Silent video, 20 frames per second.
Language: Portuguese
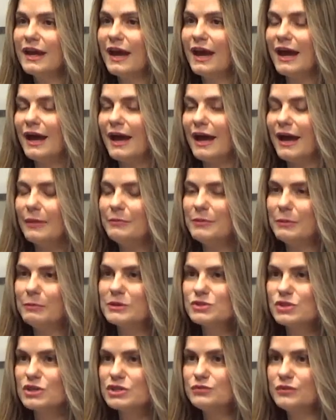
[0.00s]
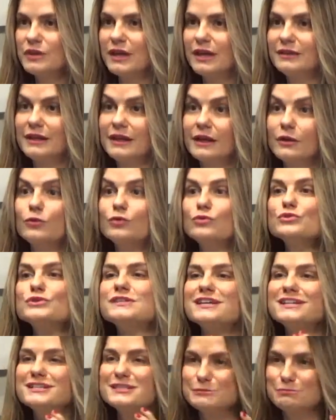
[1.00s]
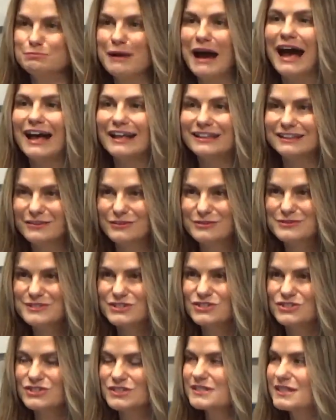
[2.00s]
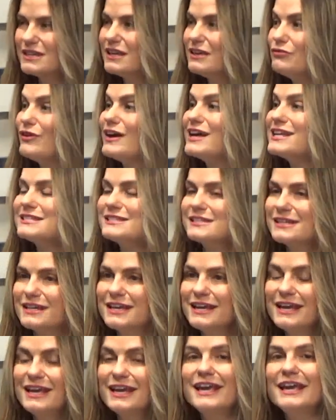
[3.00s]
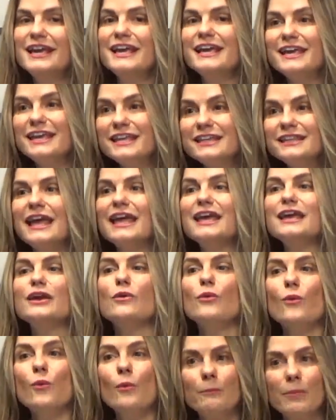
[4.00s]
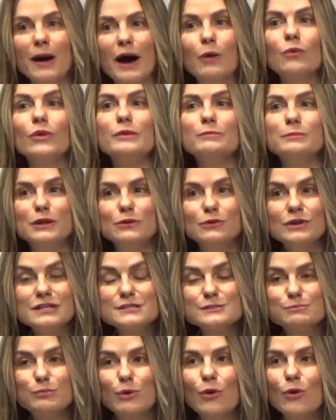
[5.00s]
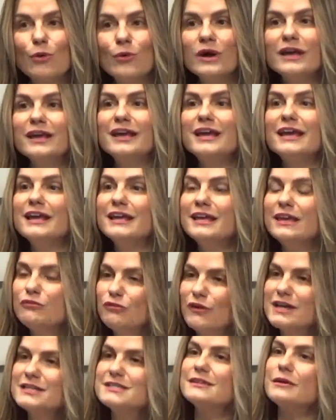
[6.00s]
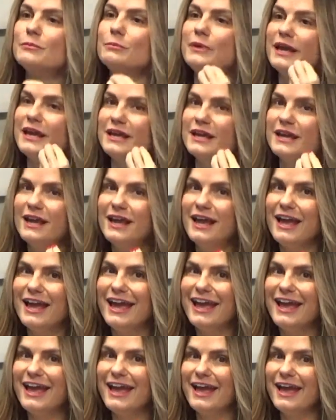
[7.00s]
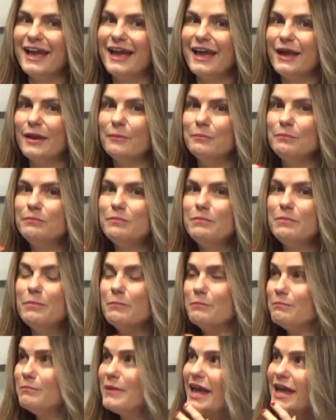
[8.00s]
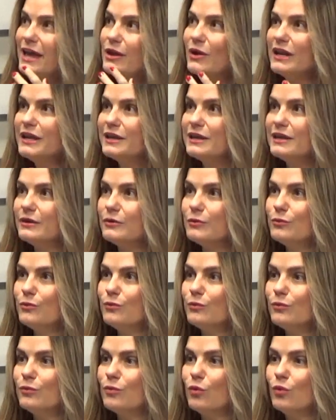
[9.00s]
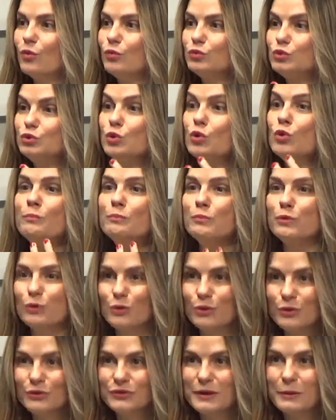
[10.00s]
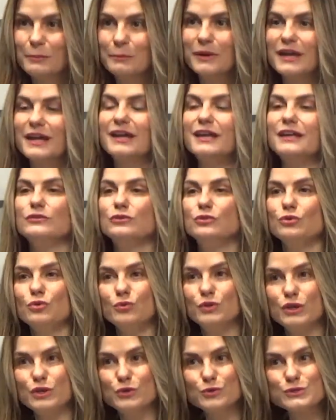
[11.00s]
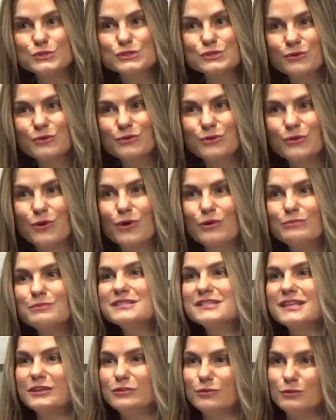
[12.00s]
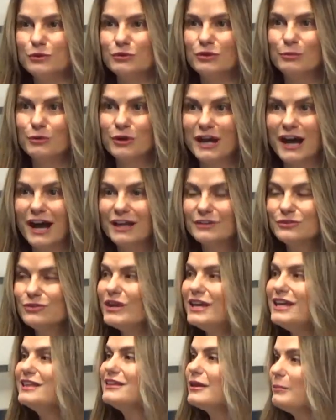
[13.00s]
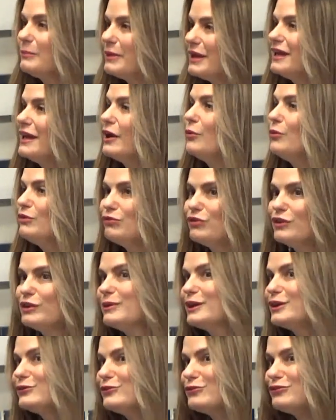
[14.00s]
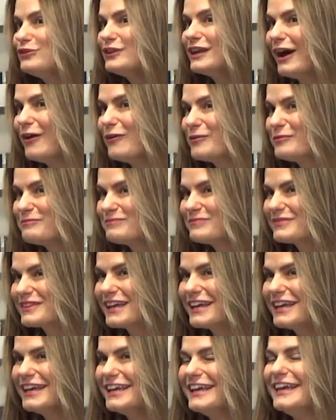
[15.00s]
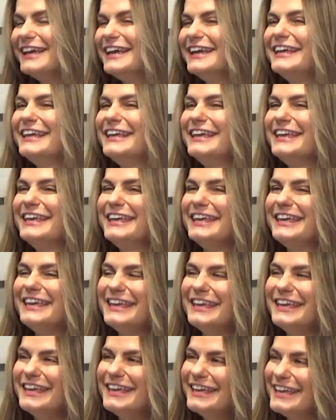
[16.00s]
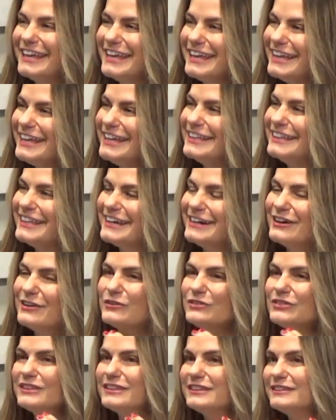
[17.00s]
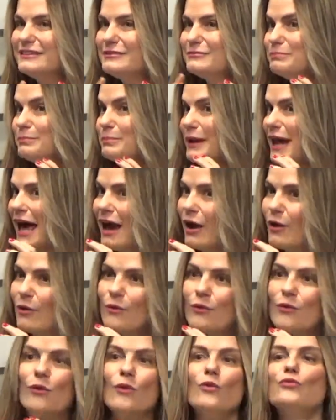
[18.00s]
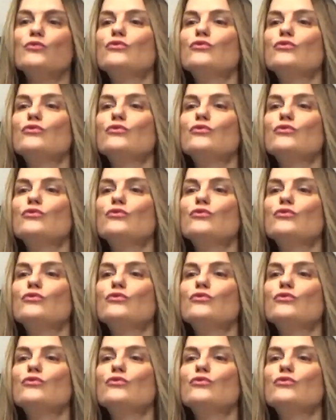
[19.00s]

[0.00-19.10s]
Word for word: a, a, minha personagem fica entre a cruz e a espada, é, como se diz, o que, fazer. É. E tem o Paulo Emílio Lisboa, que faz também é, meio ali que um, um duplo também do uhum. Wilson Gomes, né, do meu namorado, e também é o um enfermeiro do final. Uhum. E Legal. então para confundir. é uma